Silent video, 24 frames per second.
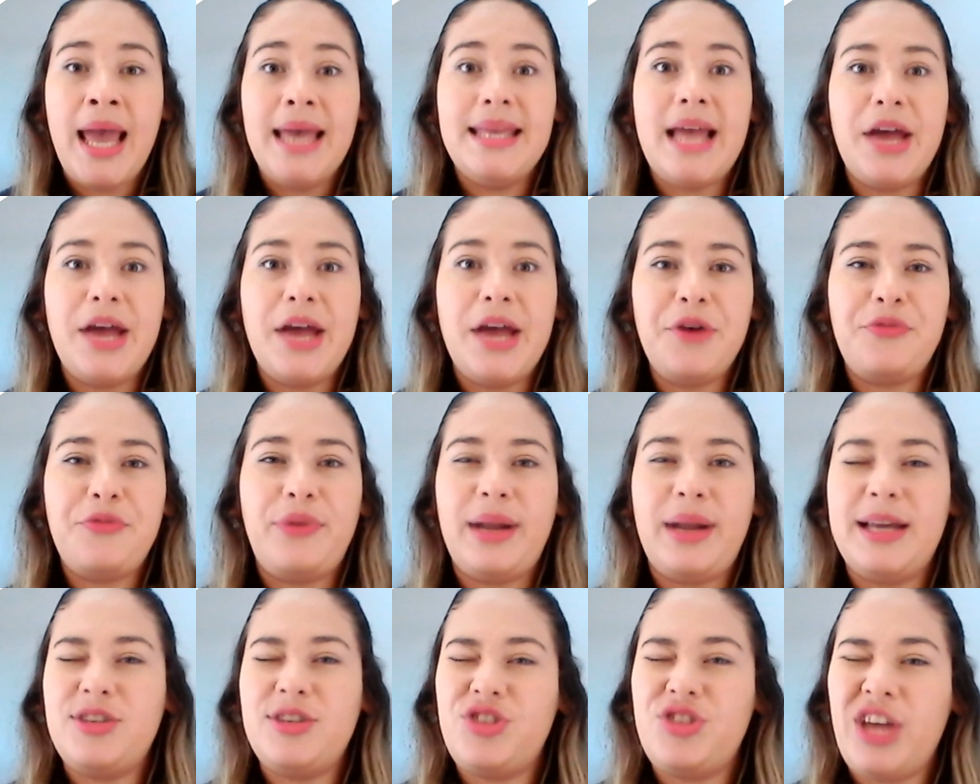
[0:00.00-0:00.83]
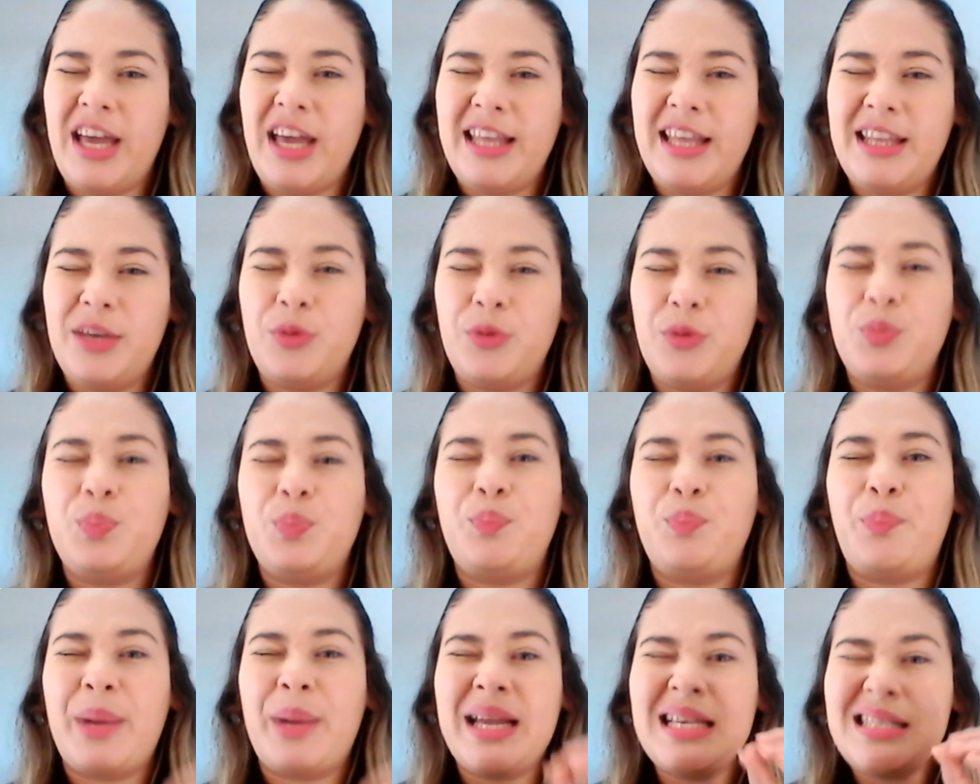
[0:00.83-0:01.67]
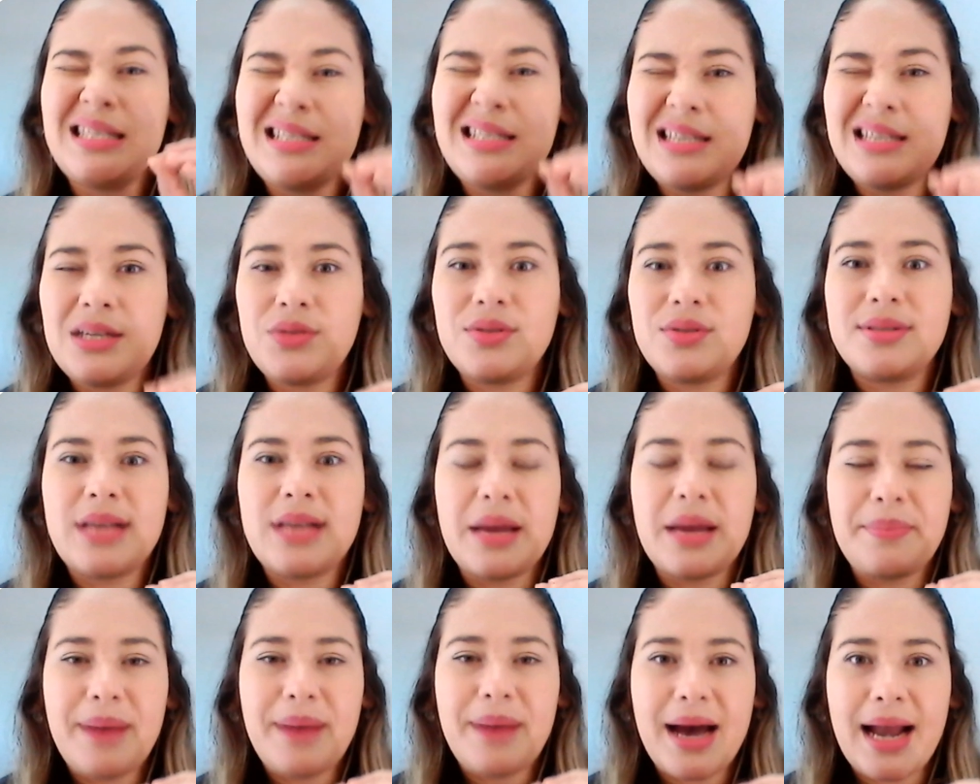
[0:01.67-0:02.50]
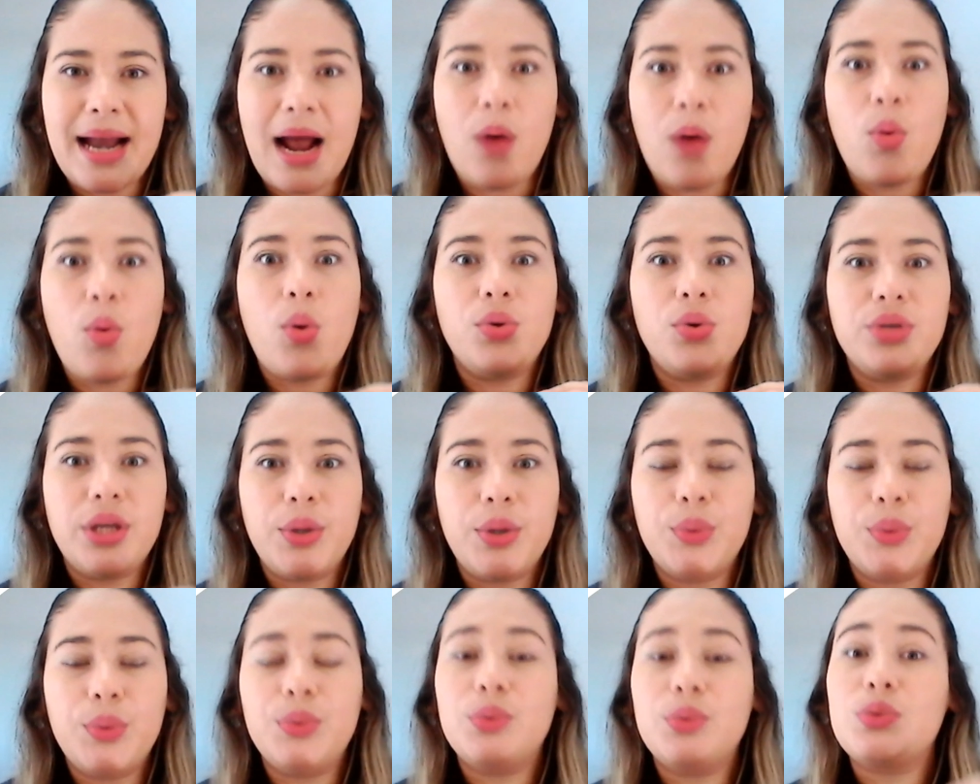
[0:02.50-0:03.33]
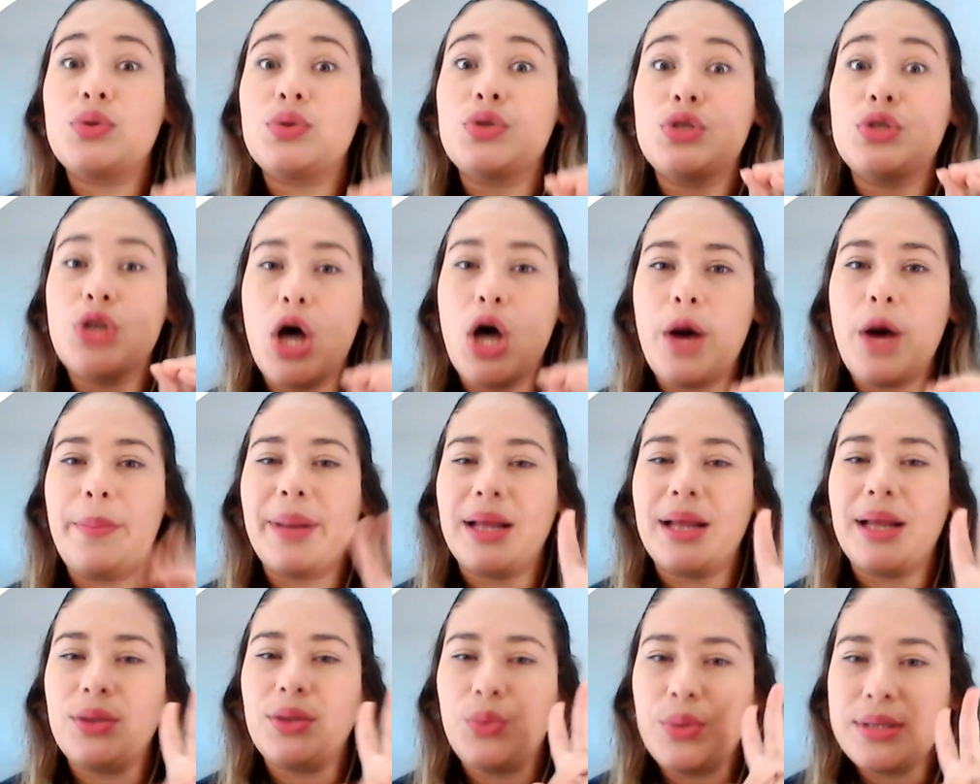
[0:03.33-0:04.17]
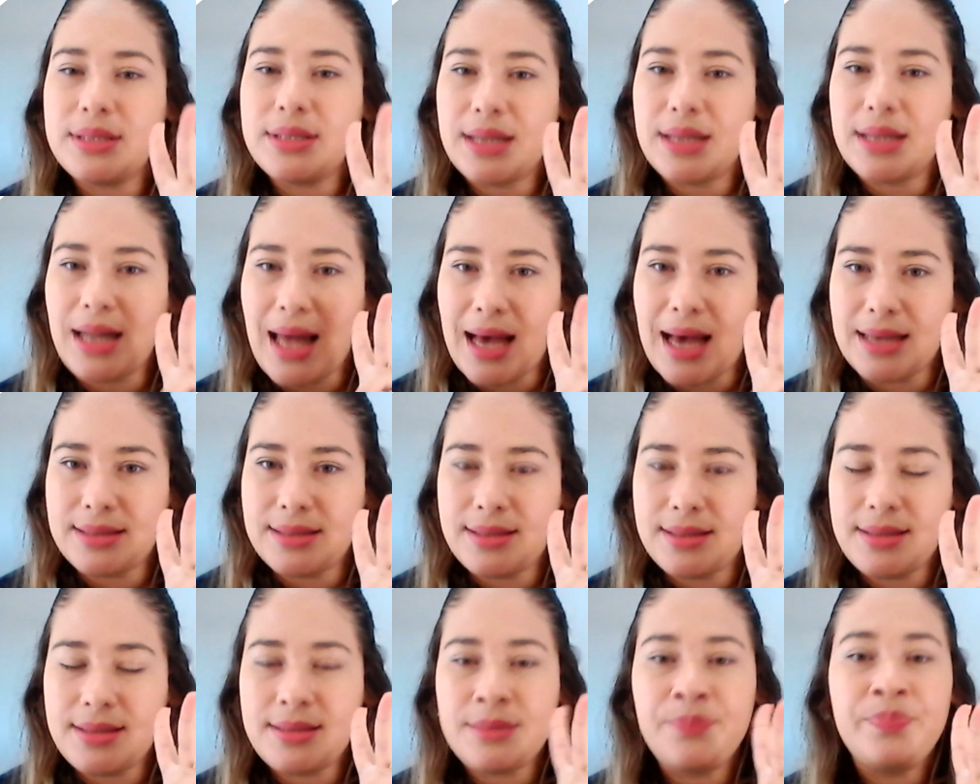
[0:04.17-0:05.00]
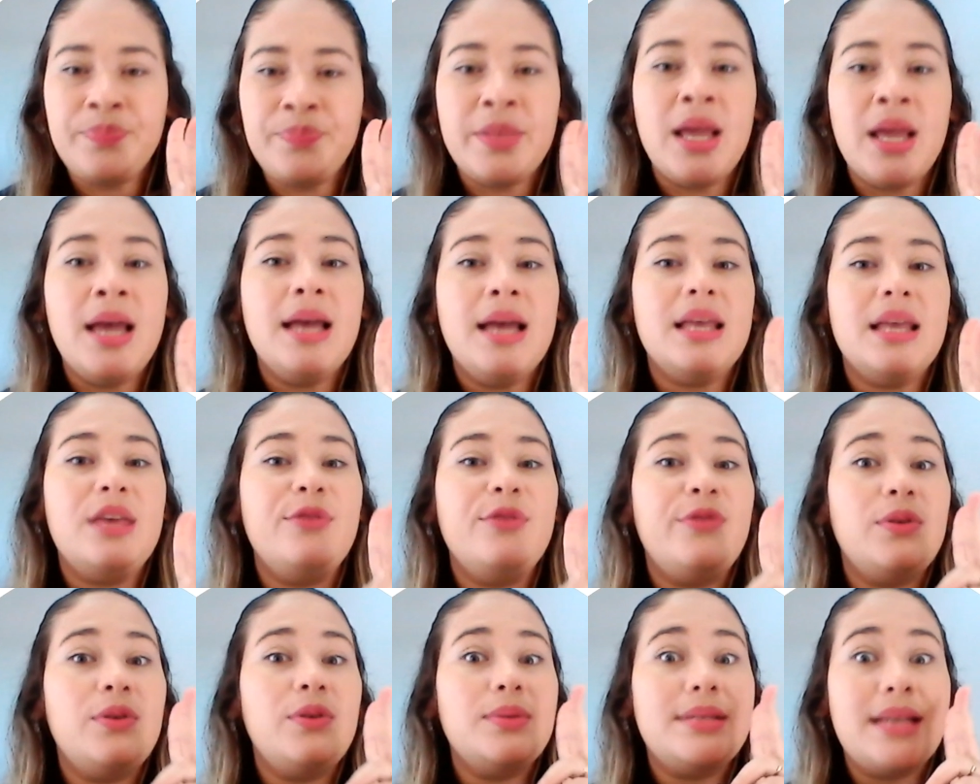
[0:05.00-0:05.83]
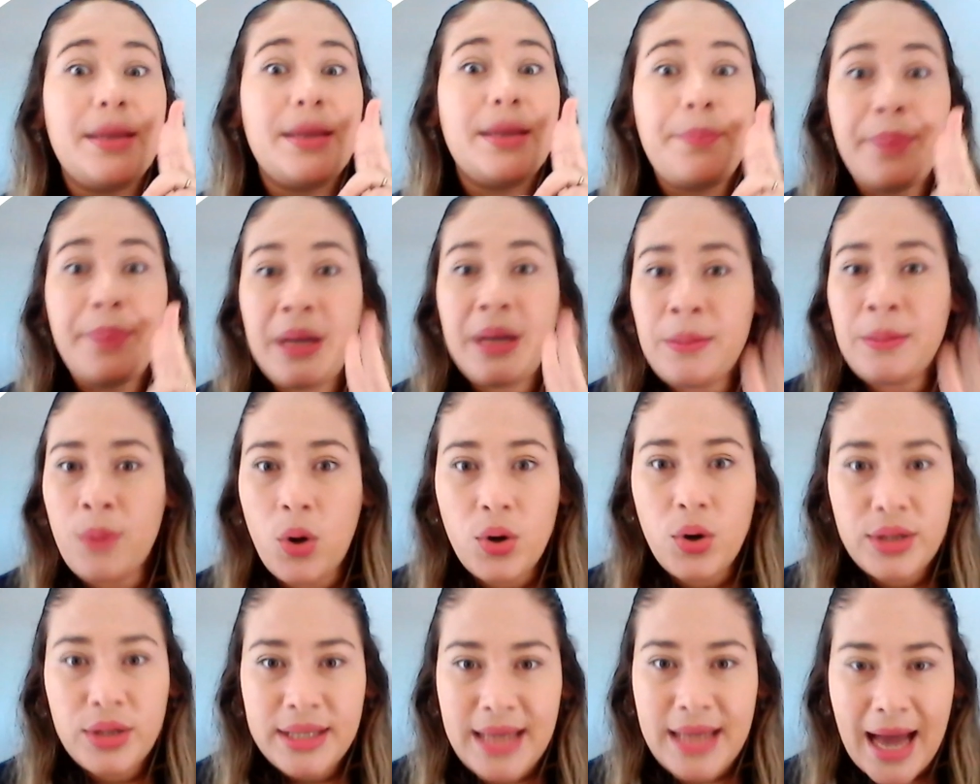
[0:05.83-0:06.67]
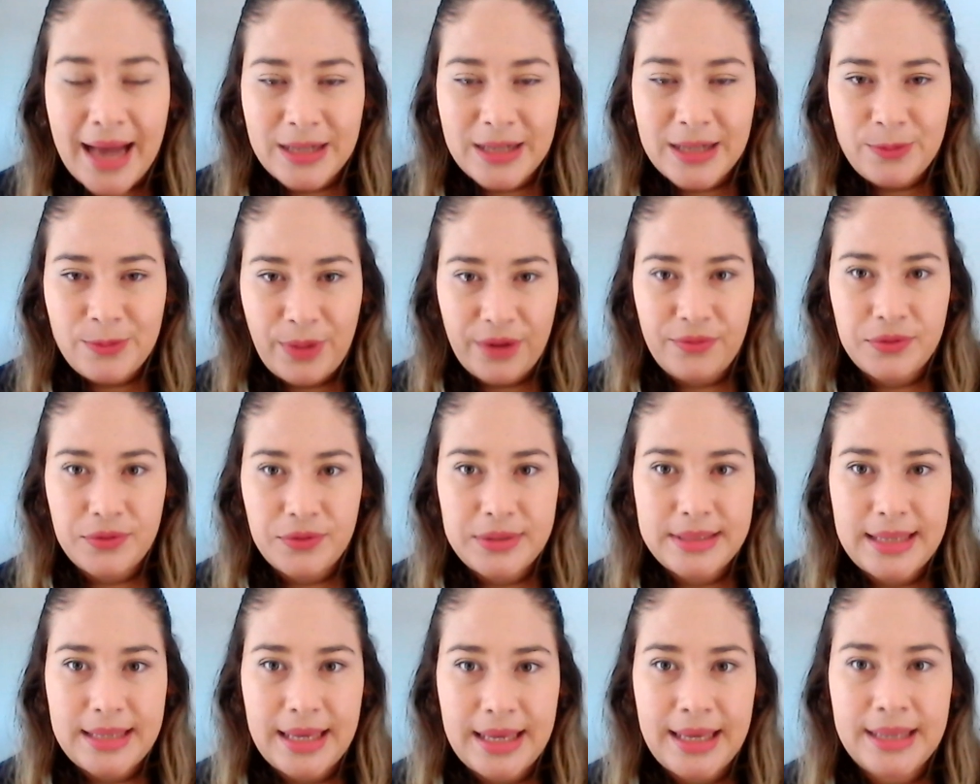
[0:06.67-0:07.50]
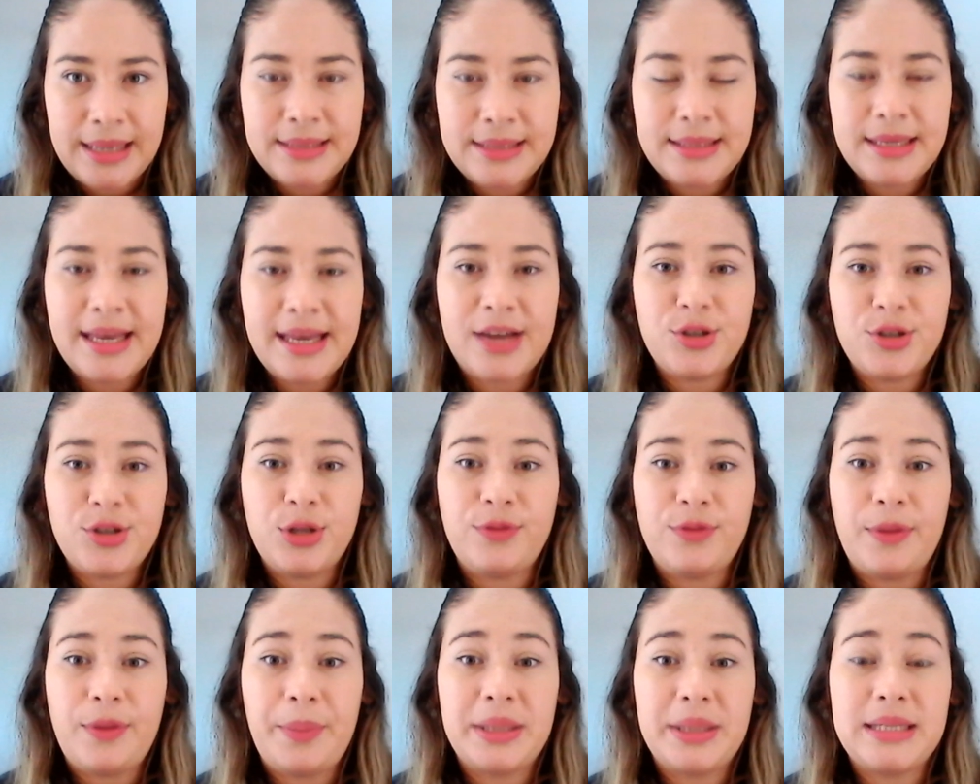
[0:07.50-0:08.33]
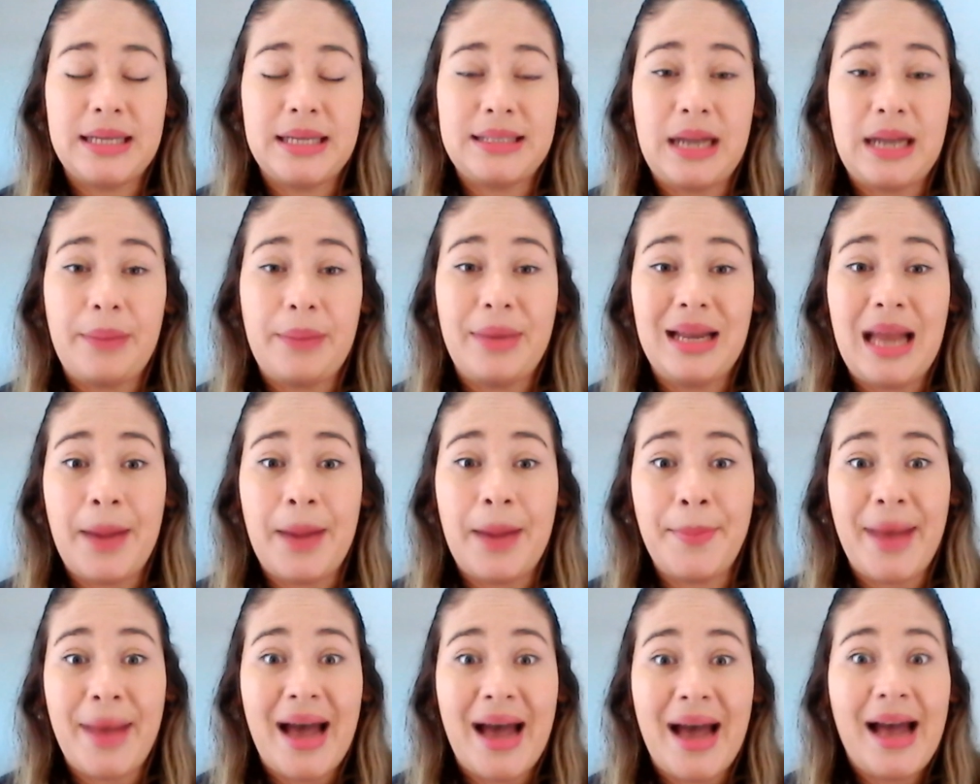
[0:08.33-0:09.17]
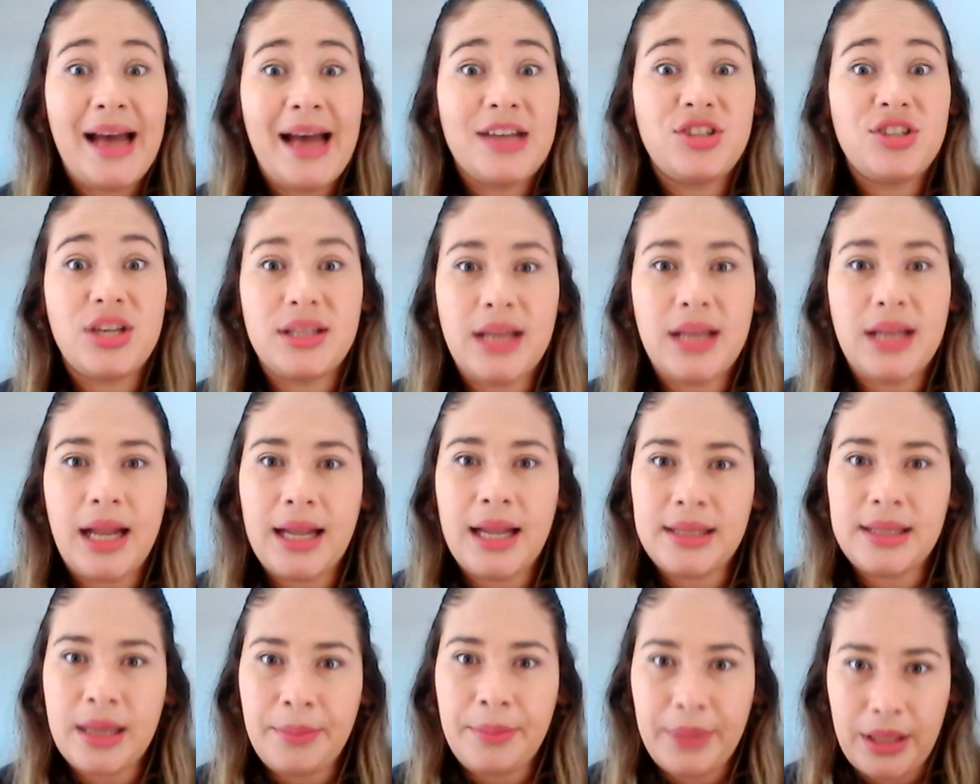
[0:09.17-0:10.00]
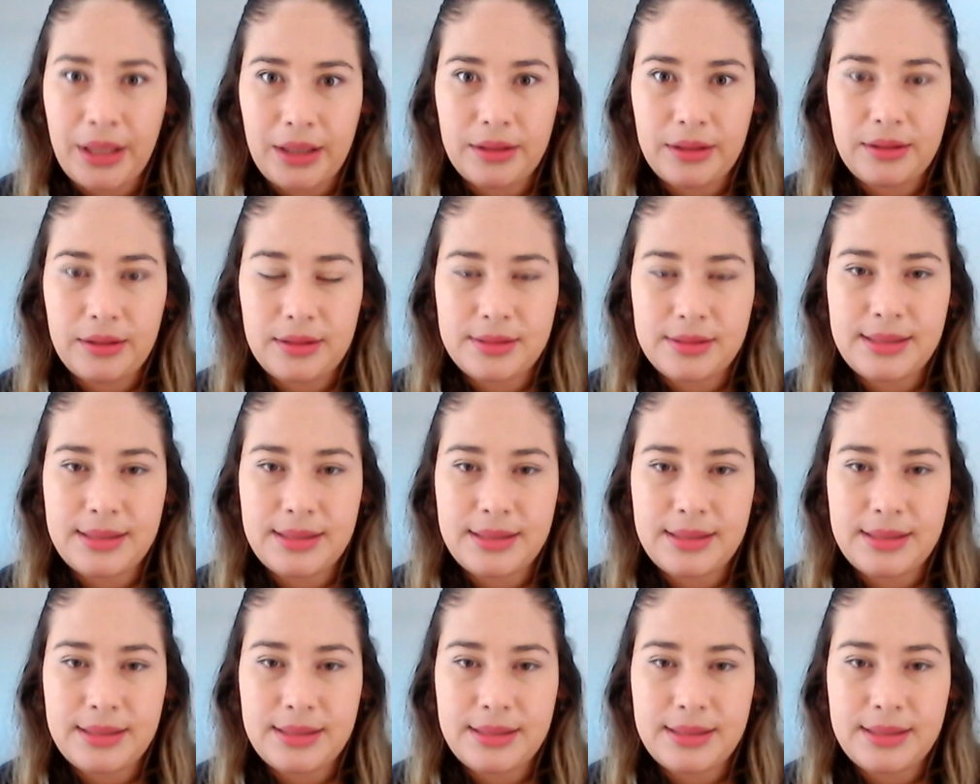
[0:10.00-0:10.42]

E aí eu falei, gente, eu preciso separar um conteúdo só para duas classes que vão ser primordiais para vocês e que a gente vai precisar trabalhar mais detalhadamente,